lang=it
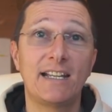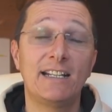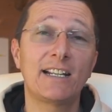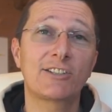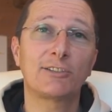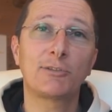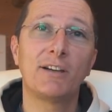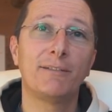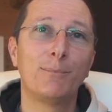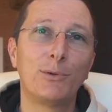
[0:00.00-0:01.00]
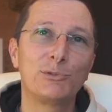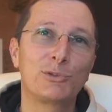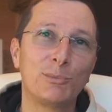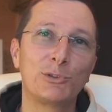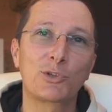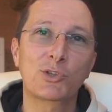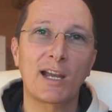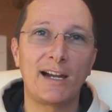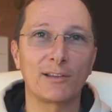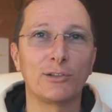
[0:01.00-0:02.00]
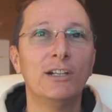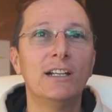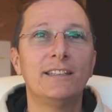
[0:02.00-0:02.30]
rilasciato è molto molto scarno